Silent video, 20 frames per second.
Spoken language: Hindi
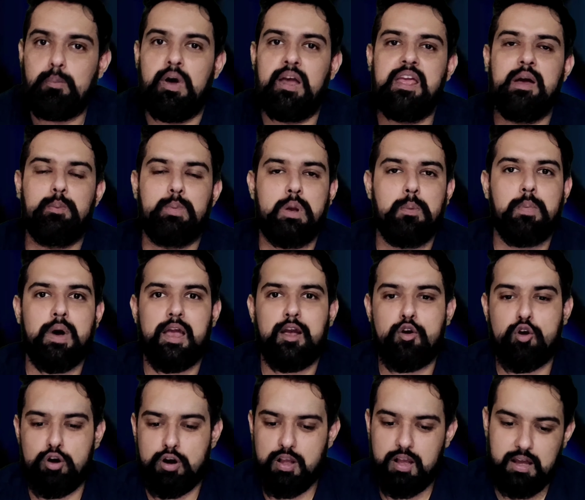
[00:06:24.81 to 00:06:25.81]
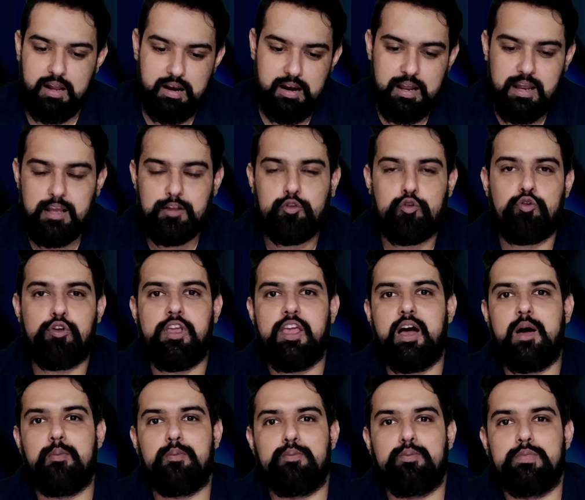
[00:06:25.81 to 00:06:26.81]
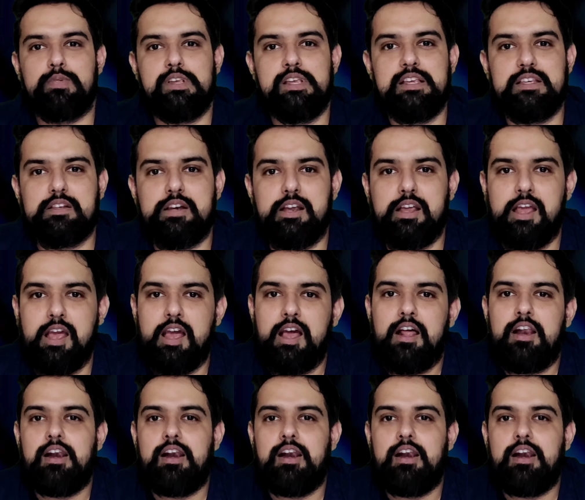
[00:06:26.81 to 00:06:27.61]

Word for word: भाई हमने बाइकआउट करना है तो ये आप ईज़िली